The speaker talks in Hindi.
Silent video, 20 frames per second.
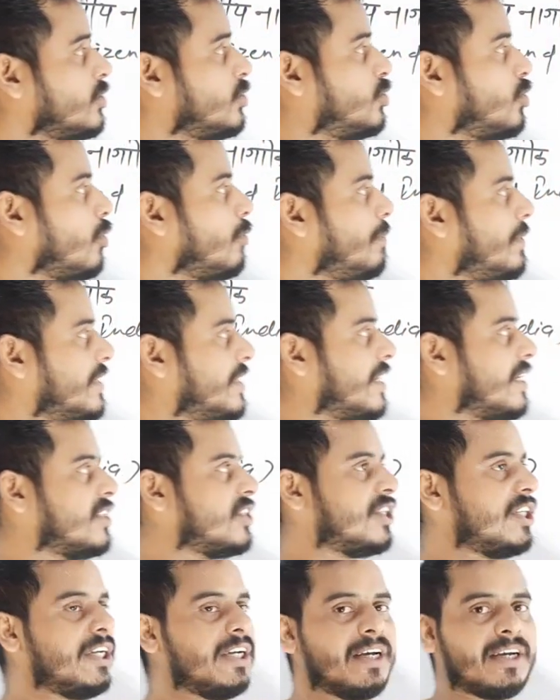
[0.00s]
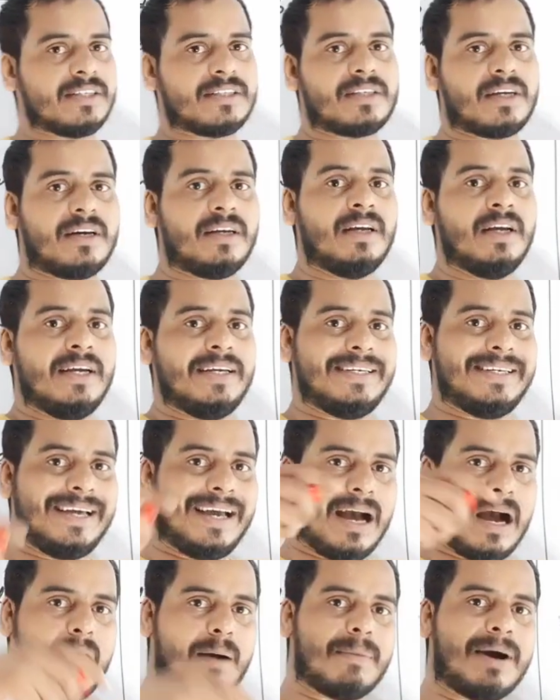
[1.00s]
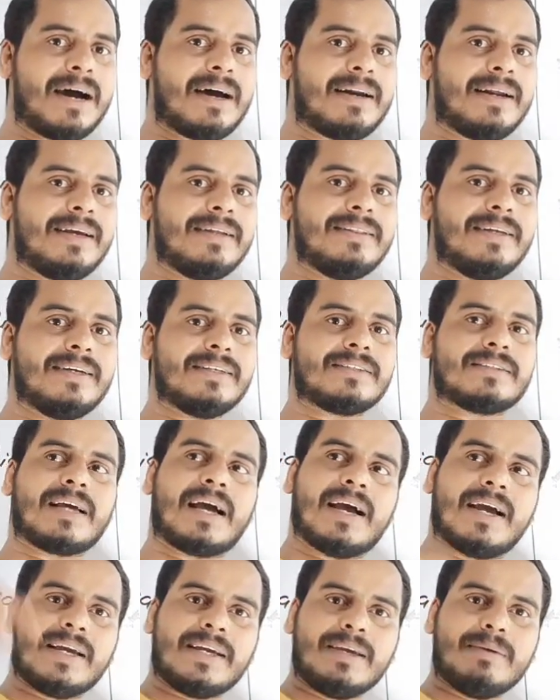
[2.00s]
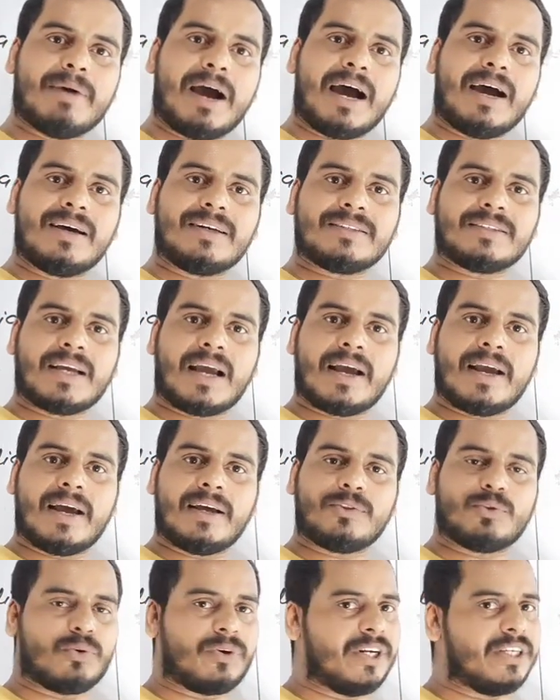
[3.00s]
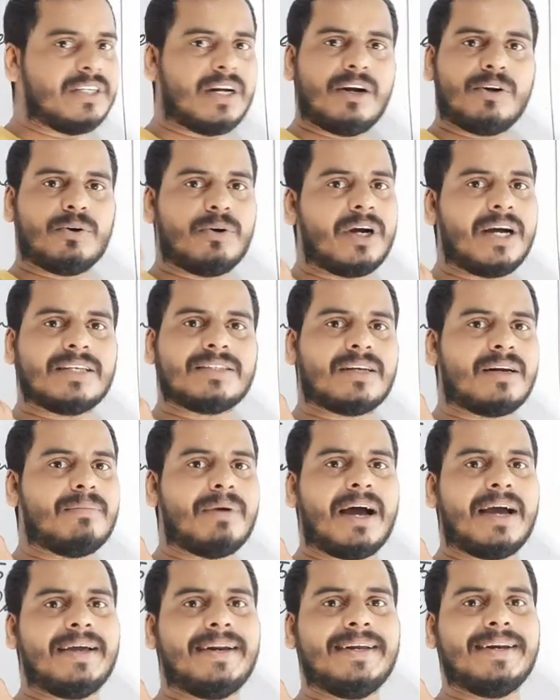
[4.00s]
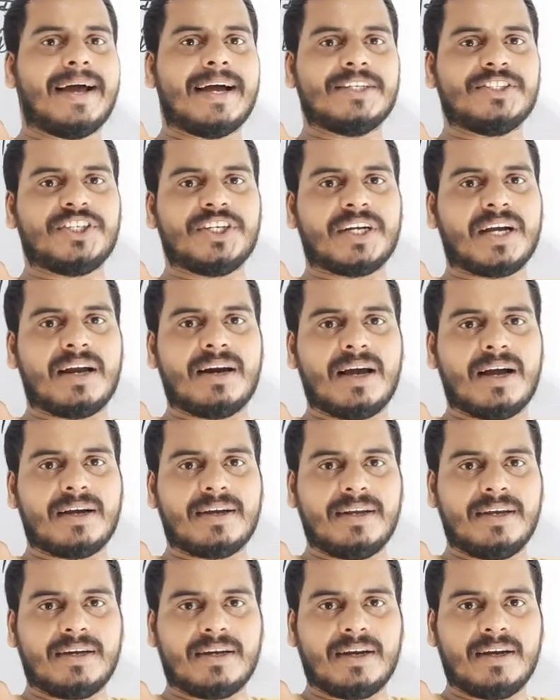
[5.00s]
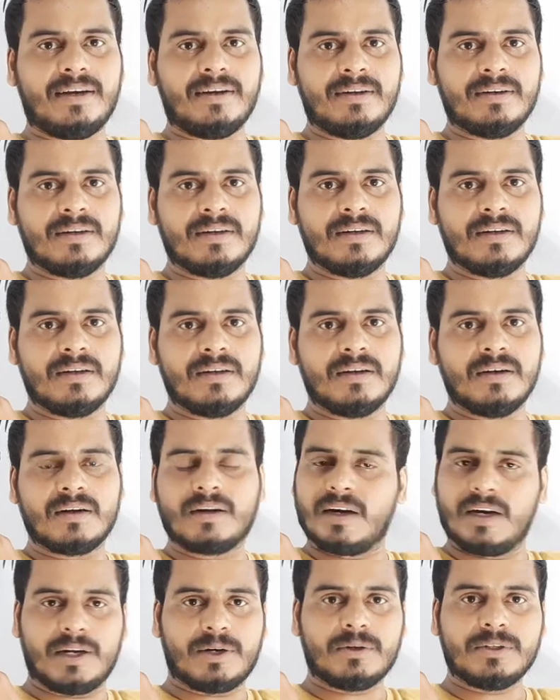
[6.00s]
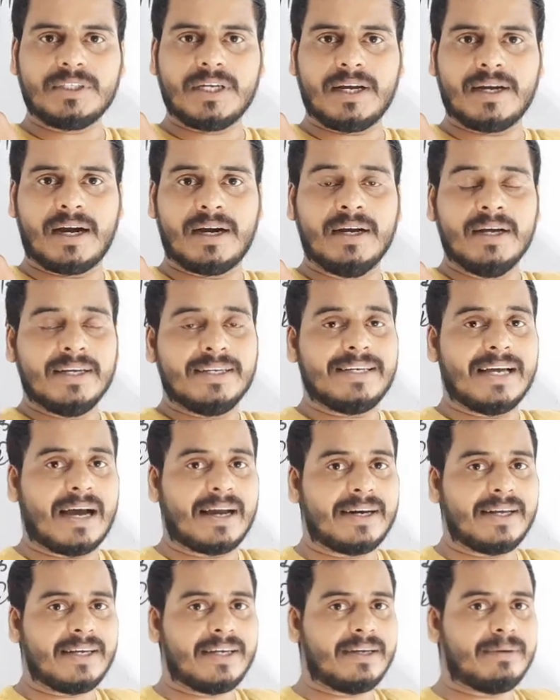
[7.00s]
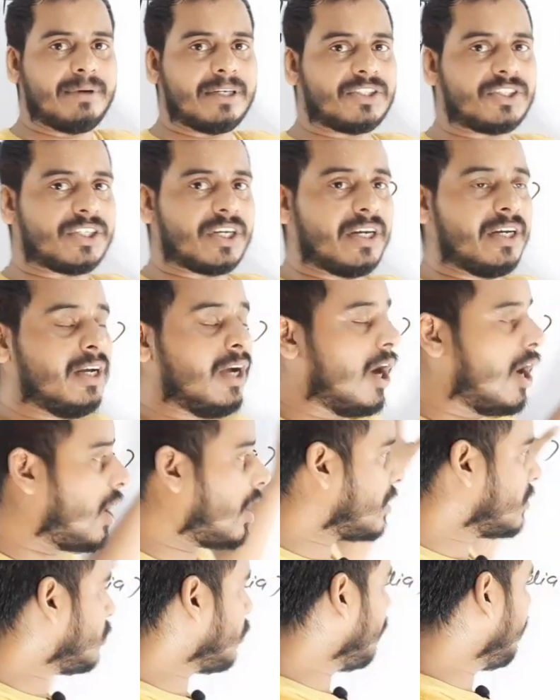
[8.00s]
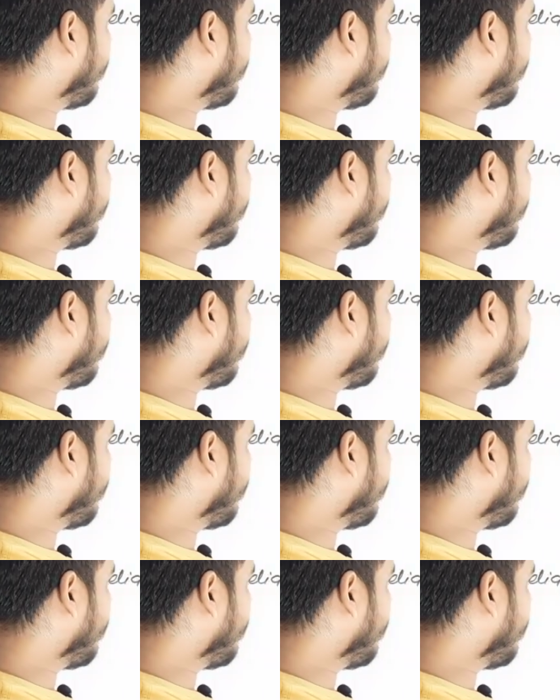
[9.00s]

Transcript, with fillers: जो विदेशी है सर ये हमारे देश का है कि बाहर से आया तो रिजल्ट होगा सर बाहरी राज्य का नागरिक है क्लियर हो जाएगा यानी कि बच्चे और जो